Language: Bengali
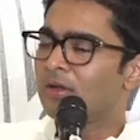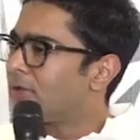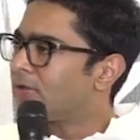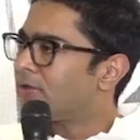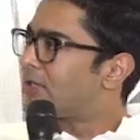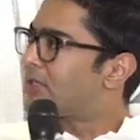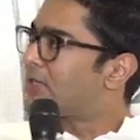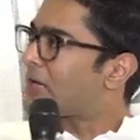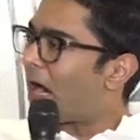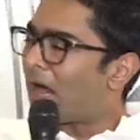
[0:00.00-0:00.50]

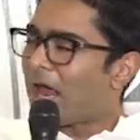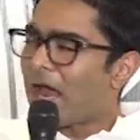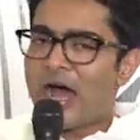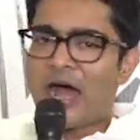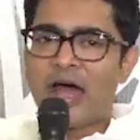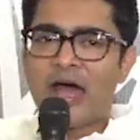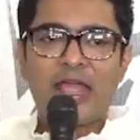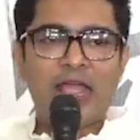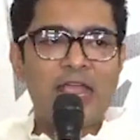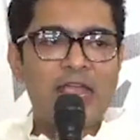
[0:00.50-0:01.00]
যে যারা
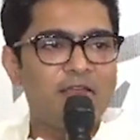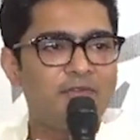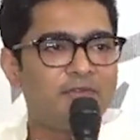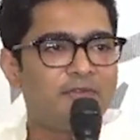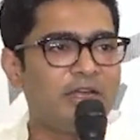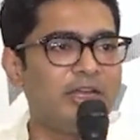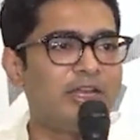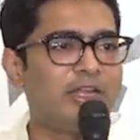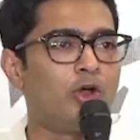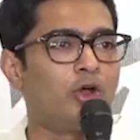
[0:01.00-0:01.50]
এই
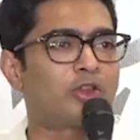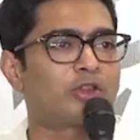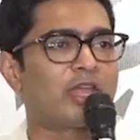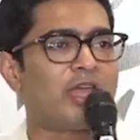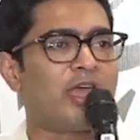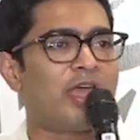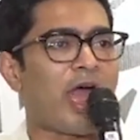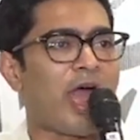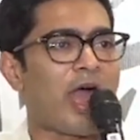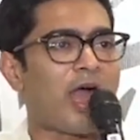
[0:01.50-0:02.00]

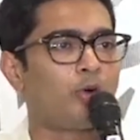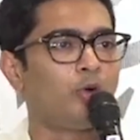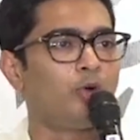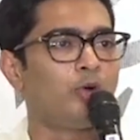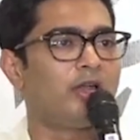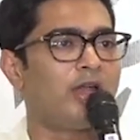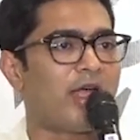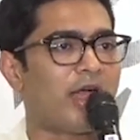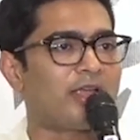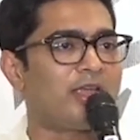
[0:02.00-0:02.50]
ভিডিওতে আগুন
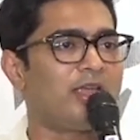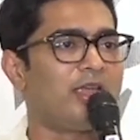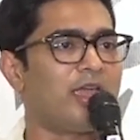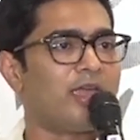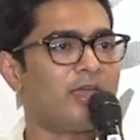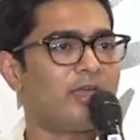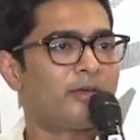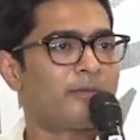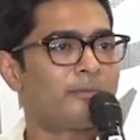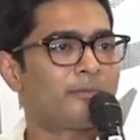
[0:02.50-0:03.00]
লাগিয়ে
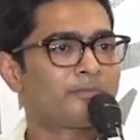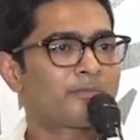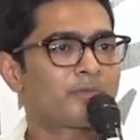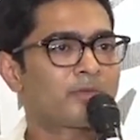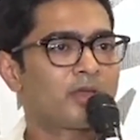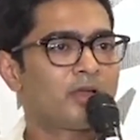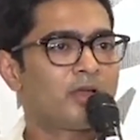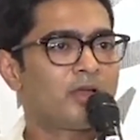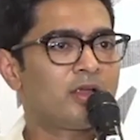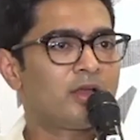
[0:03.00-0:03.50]

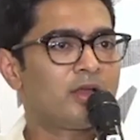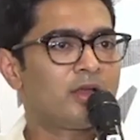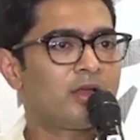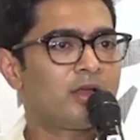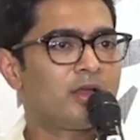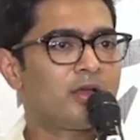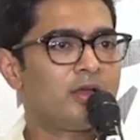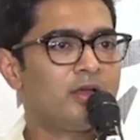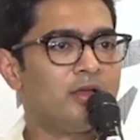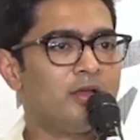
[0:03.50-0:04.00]

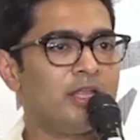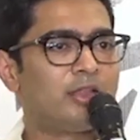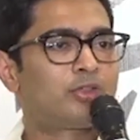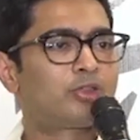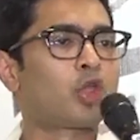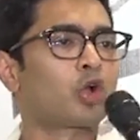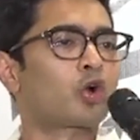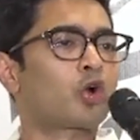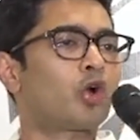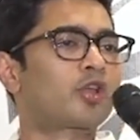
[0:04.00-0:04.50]

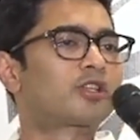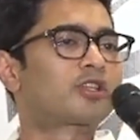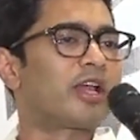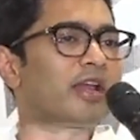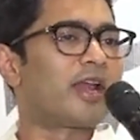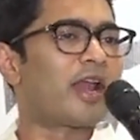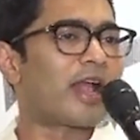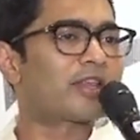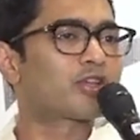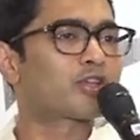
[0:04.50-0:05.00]
নৃত্য করছে
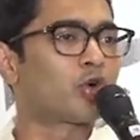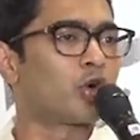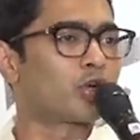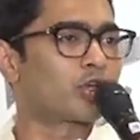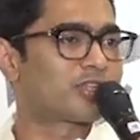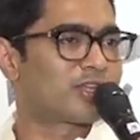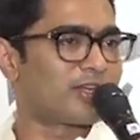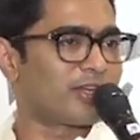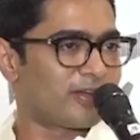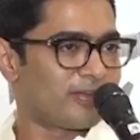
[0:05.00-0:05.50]
নাচ
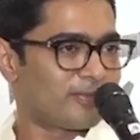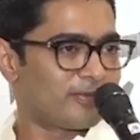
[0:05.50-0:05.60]
করছে